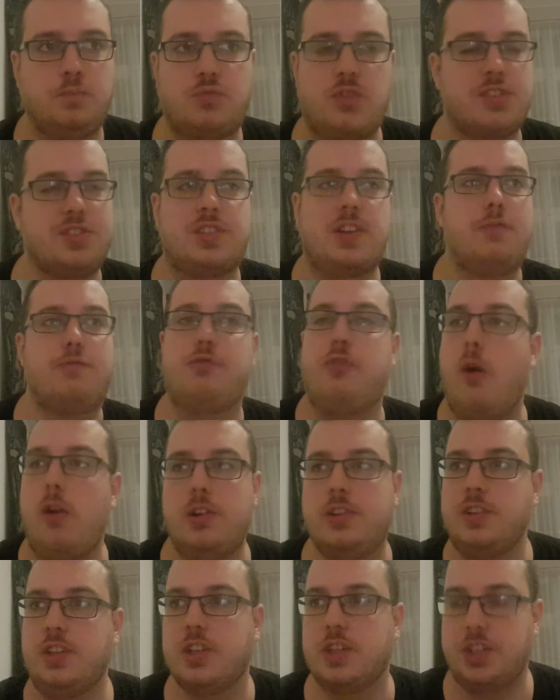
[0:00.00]
Das geht voll
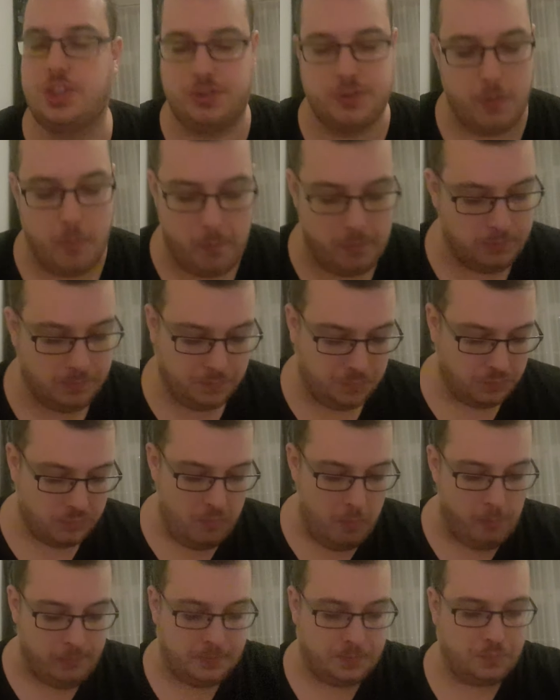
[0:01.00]
in die Richtung.
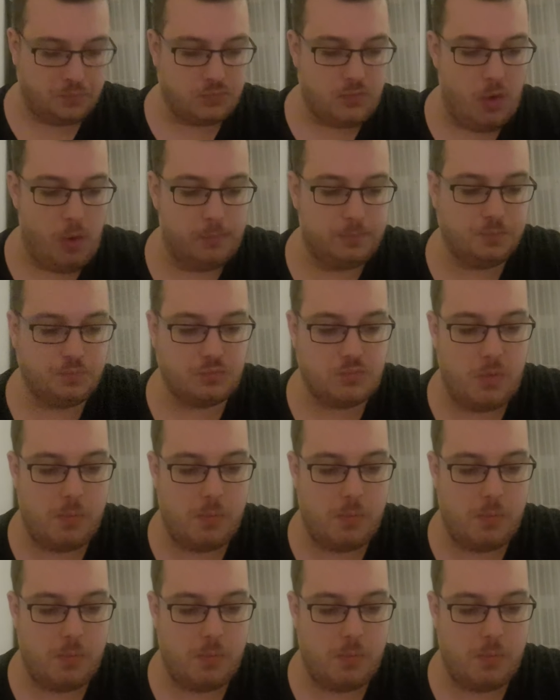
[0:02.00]
Und